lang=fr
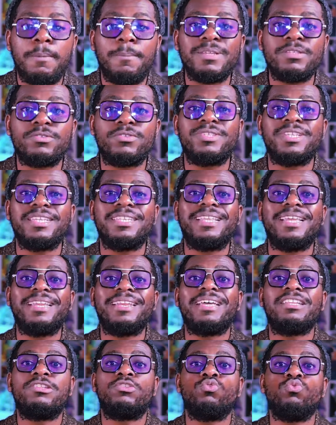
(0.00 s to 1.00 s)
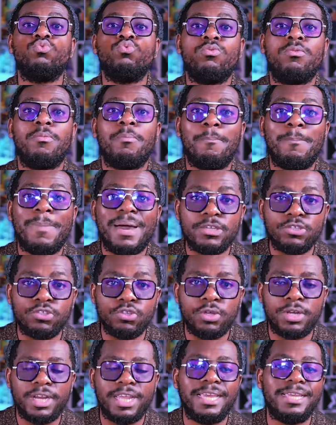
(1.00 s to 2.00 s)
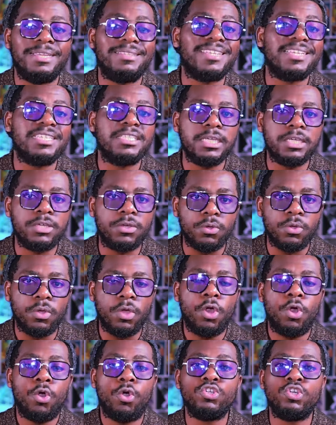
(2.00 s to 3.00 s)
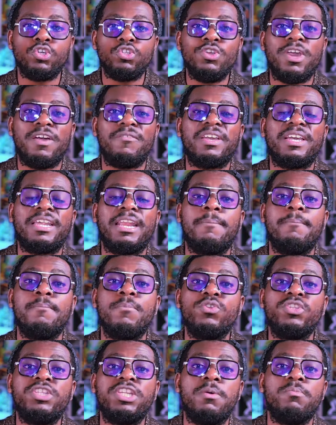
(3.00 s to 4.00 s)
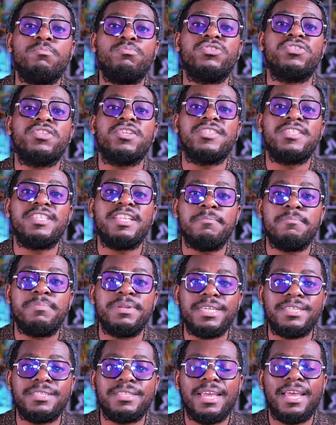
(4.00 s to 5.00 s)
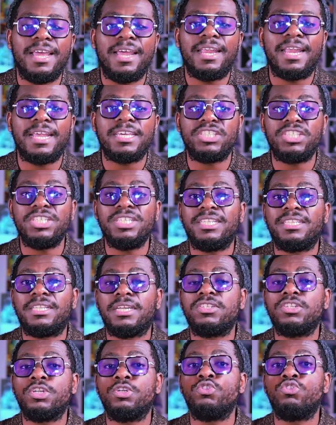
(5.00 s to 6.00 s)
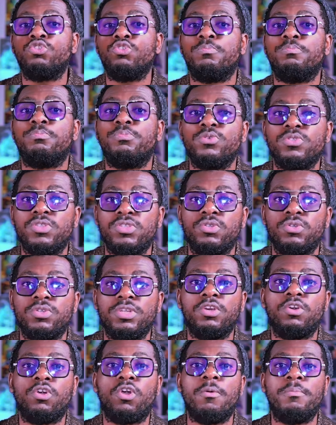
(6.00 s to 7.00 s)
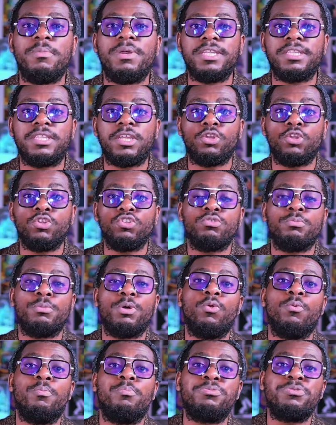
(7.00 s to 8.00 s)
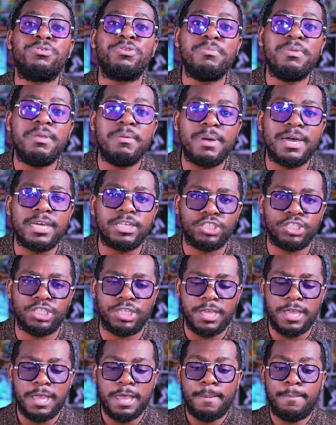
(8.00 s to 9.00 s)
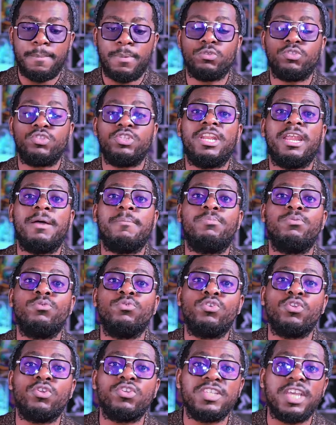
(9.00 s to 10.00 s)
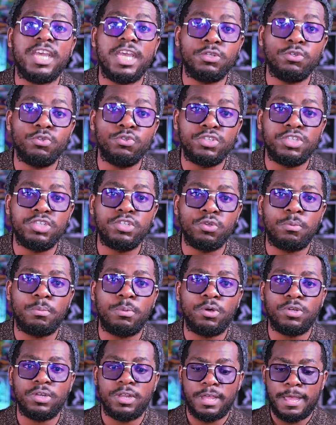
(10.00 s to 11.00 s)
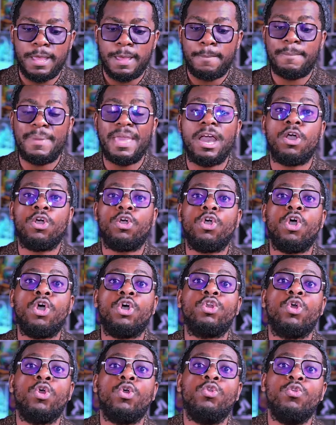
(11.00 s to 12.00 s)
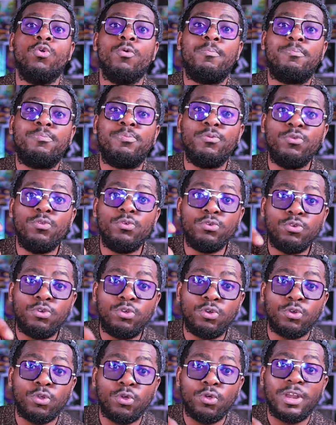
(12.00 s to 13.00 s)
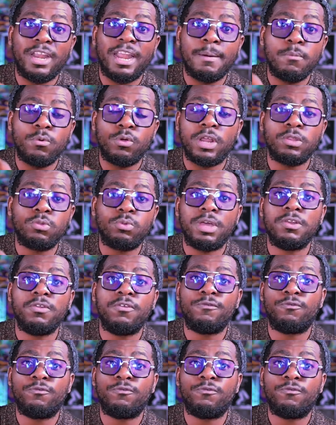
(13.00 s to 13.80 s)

parce que c'est un atout majeur. Et sachez que aujourd'hui, avec la montée en puissance des BRICS, la Chine est en train de se positionner comme étant non seulement le premier marché, mais aussi la plus grosse industrie au monde, mais encore le plus gros laboratoire de